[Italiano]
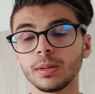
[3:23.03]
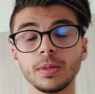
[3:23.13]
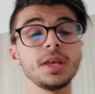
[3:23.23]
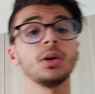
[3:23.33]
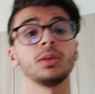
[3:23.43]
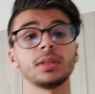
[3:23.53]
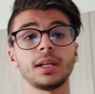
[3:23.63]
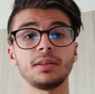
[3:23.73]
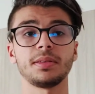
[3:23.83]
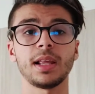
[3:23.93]

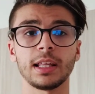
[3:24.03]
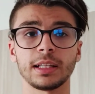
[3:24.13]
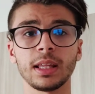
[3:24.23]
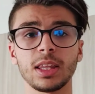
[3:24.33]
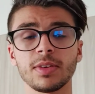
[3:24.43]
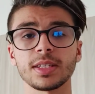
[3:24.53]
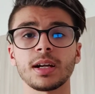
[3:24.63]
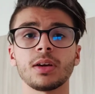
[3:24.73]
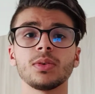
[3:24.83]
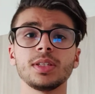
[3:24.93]
Inoltre, nella trattativa
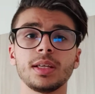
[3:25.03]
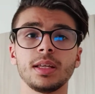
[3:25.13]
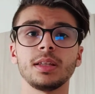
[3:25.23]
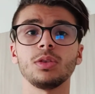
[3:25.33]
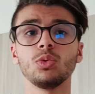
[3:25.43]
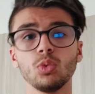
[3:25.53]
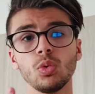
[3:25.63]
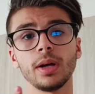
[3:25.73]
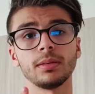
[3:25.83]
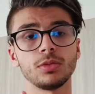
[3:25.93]
saranno inseriti
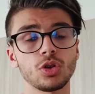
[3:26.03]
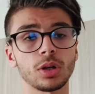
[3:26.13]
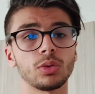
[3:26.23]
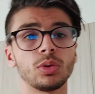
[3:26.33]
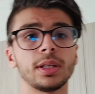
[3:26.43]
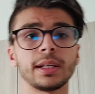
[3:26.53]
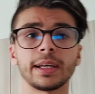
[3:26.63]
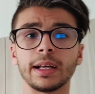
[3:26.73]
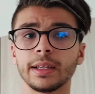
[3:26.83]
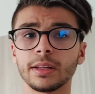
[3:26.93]
due giocatori del
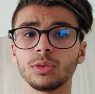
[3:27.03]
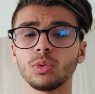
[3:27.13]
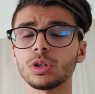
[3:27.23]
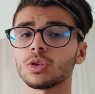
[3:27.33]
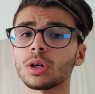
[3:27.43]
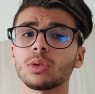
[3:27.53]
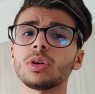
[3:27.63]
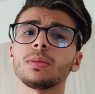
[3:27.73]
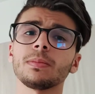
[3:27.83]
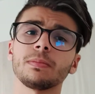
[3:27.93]
Cagliari, due
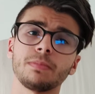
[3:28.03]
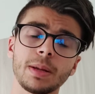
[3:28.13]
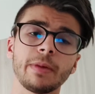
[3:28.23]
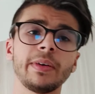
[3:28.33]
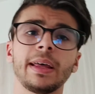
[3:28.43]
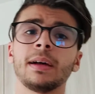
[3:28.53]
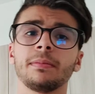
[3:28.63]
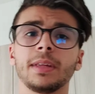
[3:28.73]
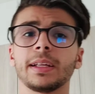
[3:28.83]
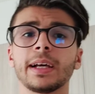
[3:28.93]
giocatori primavera
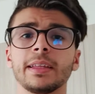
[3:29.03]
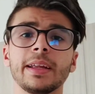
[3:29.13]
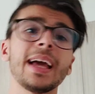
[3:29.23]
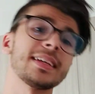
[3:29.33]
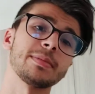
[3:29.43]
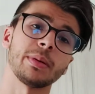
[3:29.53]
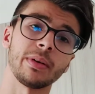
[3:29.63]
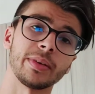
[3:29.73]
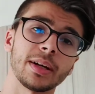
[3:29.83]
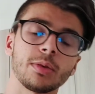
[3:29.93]
del Cagliari, ex
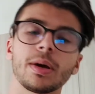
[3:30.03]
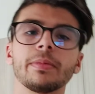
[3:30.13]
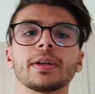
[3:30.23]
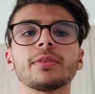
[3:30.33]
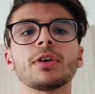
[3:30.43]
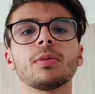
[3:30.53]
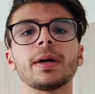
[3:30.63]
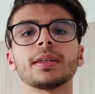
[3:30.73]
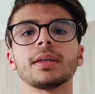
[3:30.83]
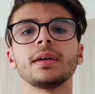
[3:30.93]
primavera ormai, perché fanno
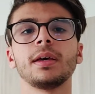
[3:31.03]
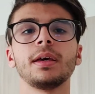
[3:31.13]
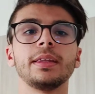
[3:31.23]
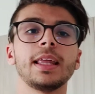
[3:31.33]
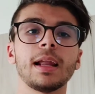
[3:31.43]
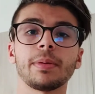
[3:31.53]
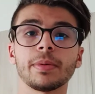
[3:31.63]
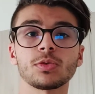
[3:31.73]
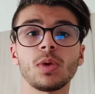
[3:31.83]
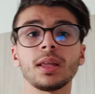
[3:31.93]
parte della prima
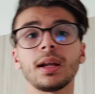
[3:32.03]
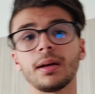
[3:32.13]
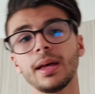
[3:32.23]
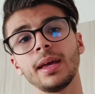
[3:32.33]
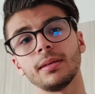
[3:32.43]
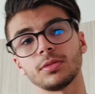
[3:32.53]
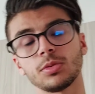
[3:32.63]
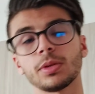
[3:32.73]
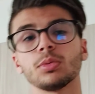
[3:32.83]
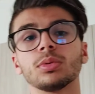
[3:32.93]
squadra e
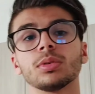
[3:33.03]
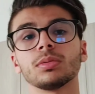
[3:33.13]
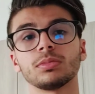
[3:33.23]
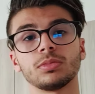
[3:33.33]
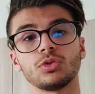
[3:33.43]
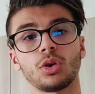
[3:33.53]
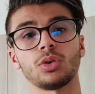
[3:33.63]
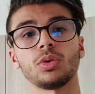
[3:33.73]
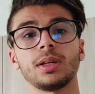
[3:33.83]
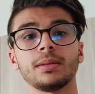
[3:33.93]
soprattutto
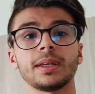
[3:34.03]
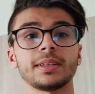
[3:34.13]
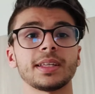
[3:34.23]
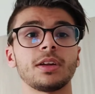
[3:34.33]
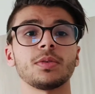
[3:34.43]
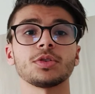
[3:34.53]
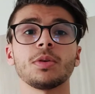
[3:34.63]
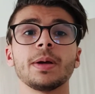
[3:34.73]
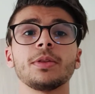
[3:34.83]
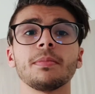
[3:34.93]
giocatori che stanno in questo
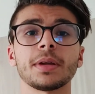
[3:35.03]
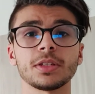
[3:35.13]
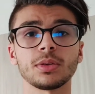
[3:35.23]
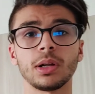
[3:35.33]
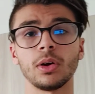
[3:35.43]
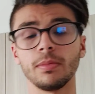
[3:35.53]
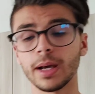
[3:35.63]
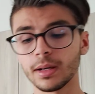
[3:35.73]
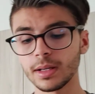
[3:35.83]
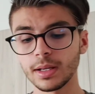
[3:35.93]
momento in prestito all'Olbia.